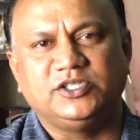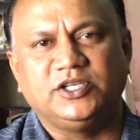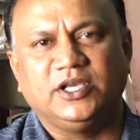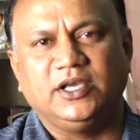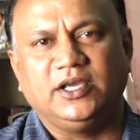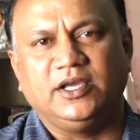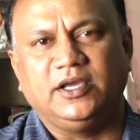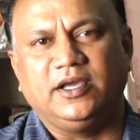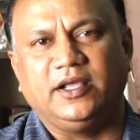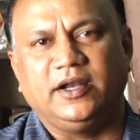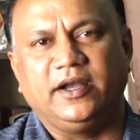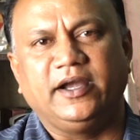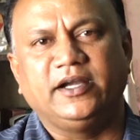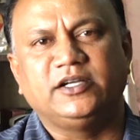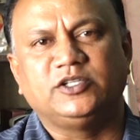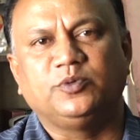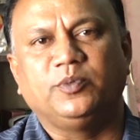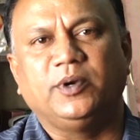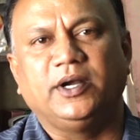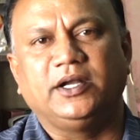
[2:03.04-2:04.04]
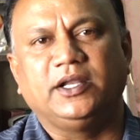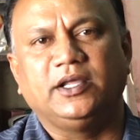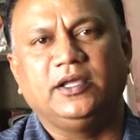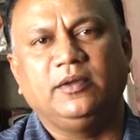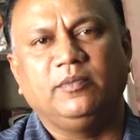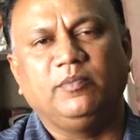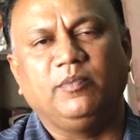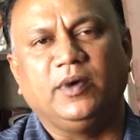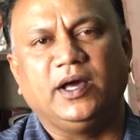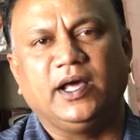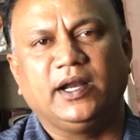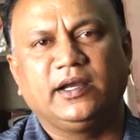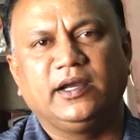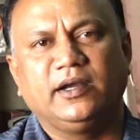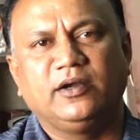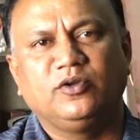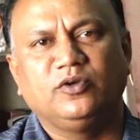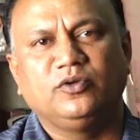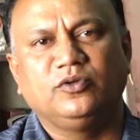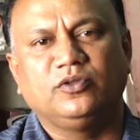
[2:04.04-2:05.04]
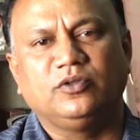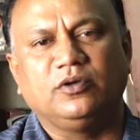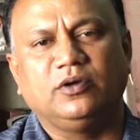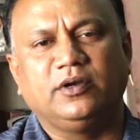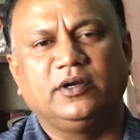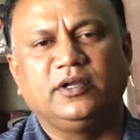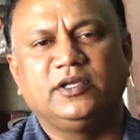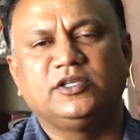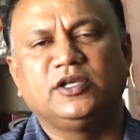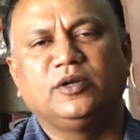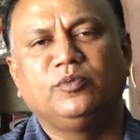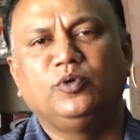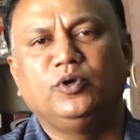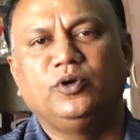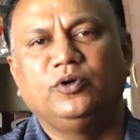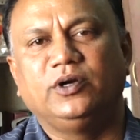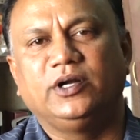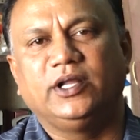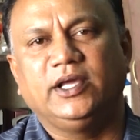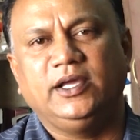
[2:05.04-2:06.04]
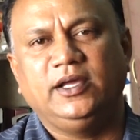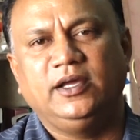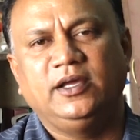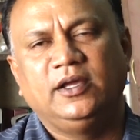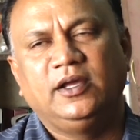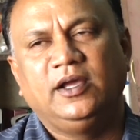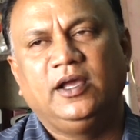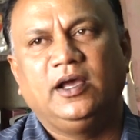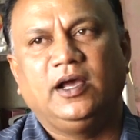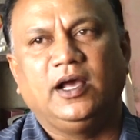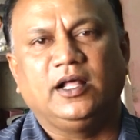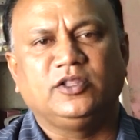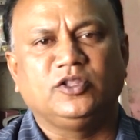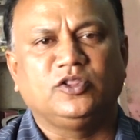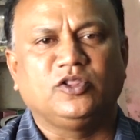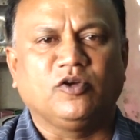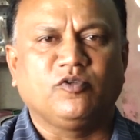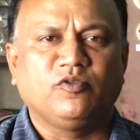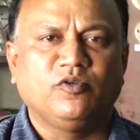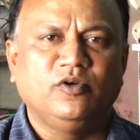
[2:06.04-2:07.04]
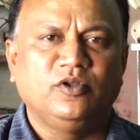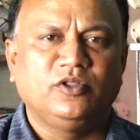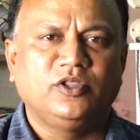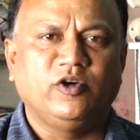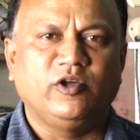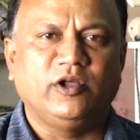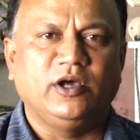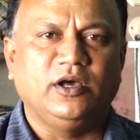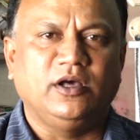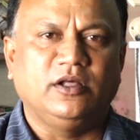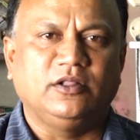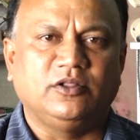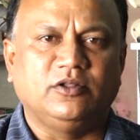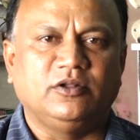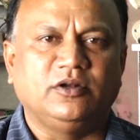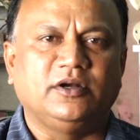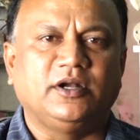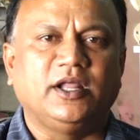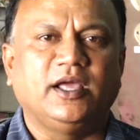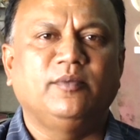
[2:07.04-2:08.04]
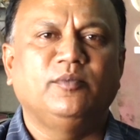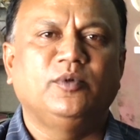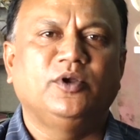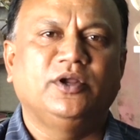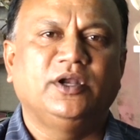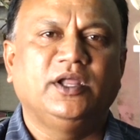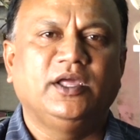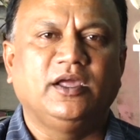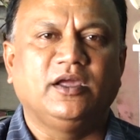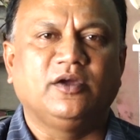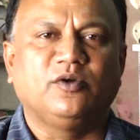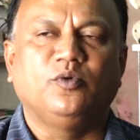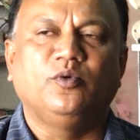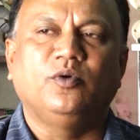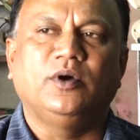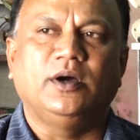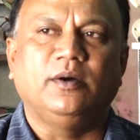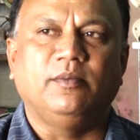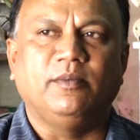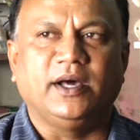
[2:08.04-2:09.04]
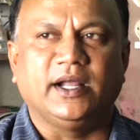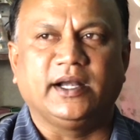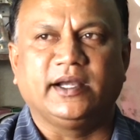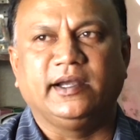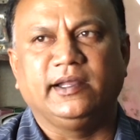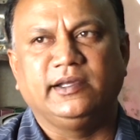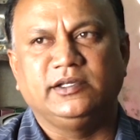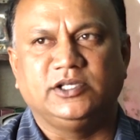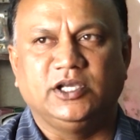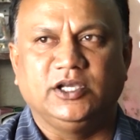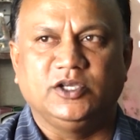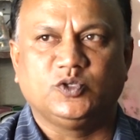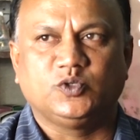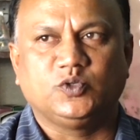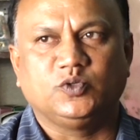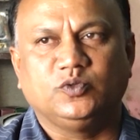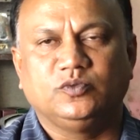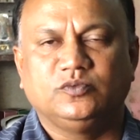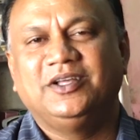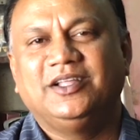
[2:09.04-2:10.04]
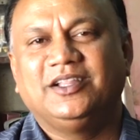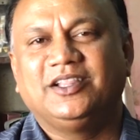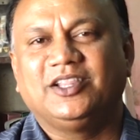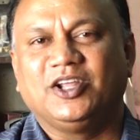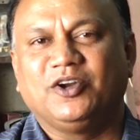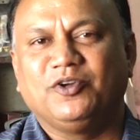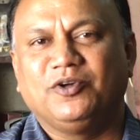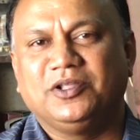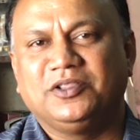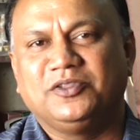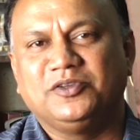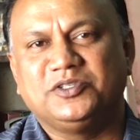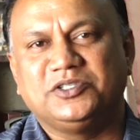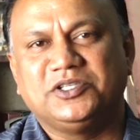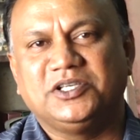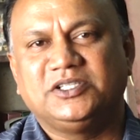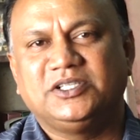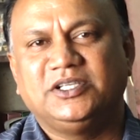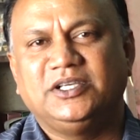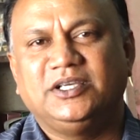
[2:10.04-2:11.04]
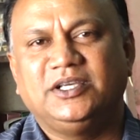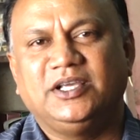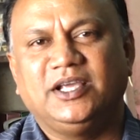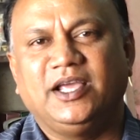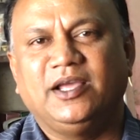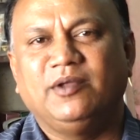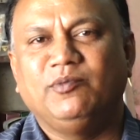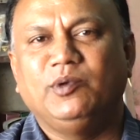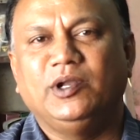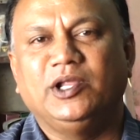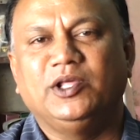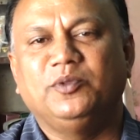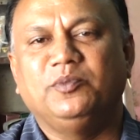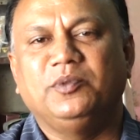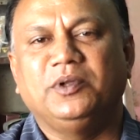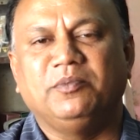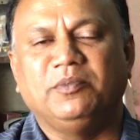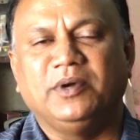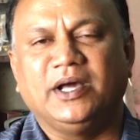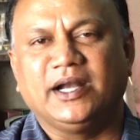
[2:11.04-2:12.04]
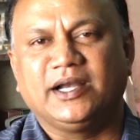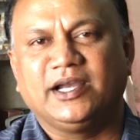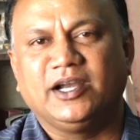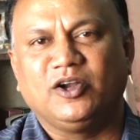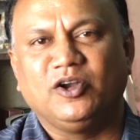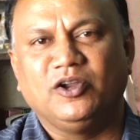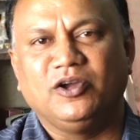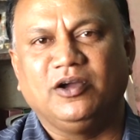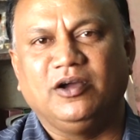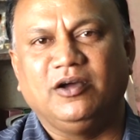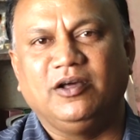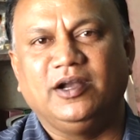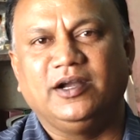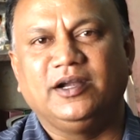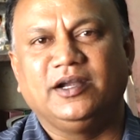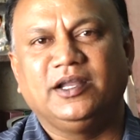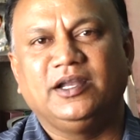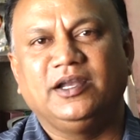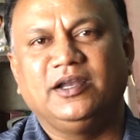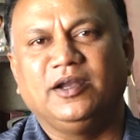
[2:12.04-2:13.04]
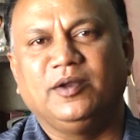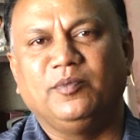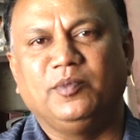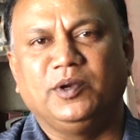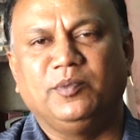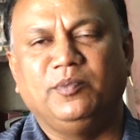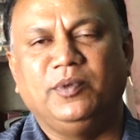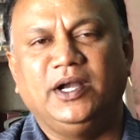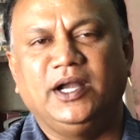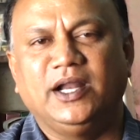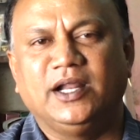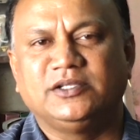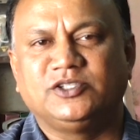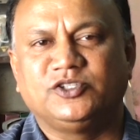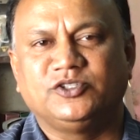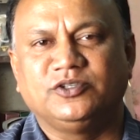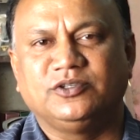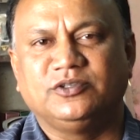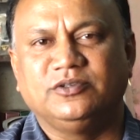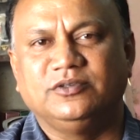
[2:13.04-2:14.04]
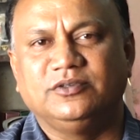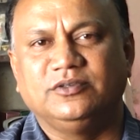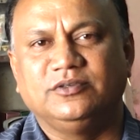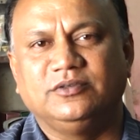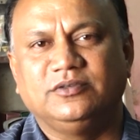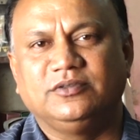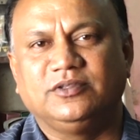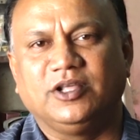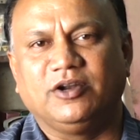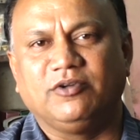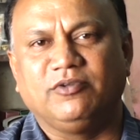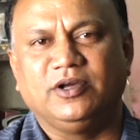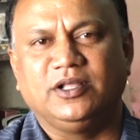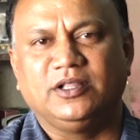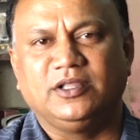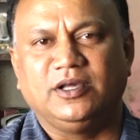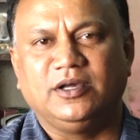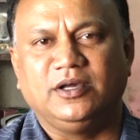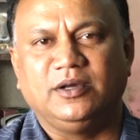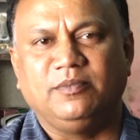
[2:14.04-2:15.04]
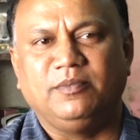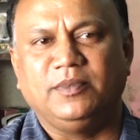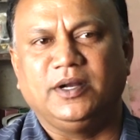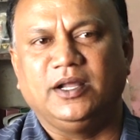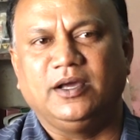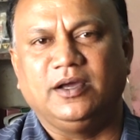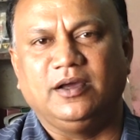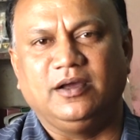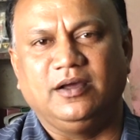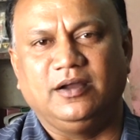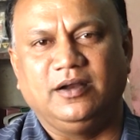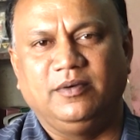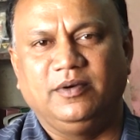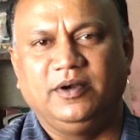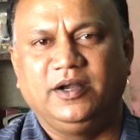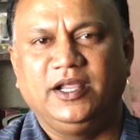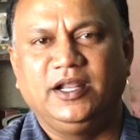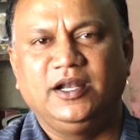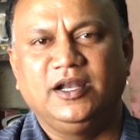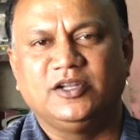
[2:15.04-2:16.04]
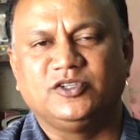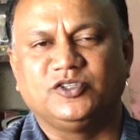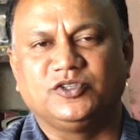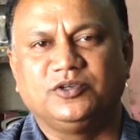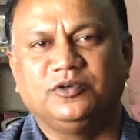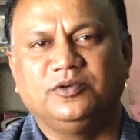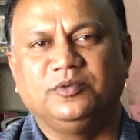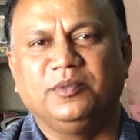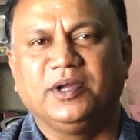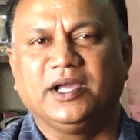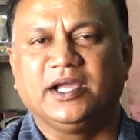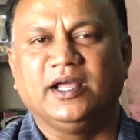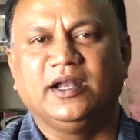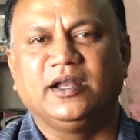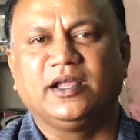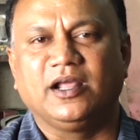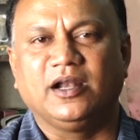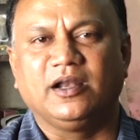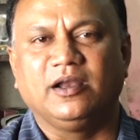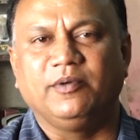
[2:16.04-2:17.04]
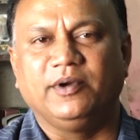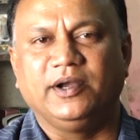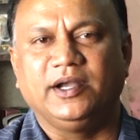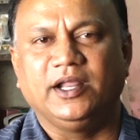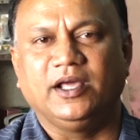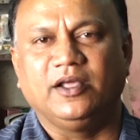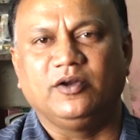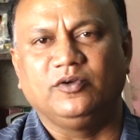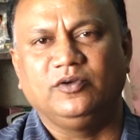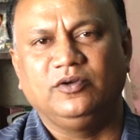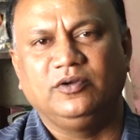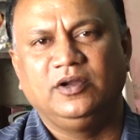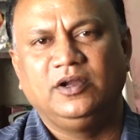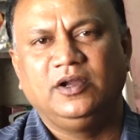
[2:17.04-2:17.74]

ఇచ్చే రేట్స్ బట్టి మార్కెట్ రీజనబుల్ ఉంటే అతి తక్కువ టైంలోనే ఎక్కువ మార్కెటింగ్ చేయొచ్చు తర్వాత వచ్చేసి ఏం లేదు మీరు మార్కెట్లో కావాలంటే నిన్న మీరు బిల్డర్స్కు తర్వాత మన డీలర్స్కు మెకానికల్కి పెట్టారు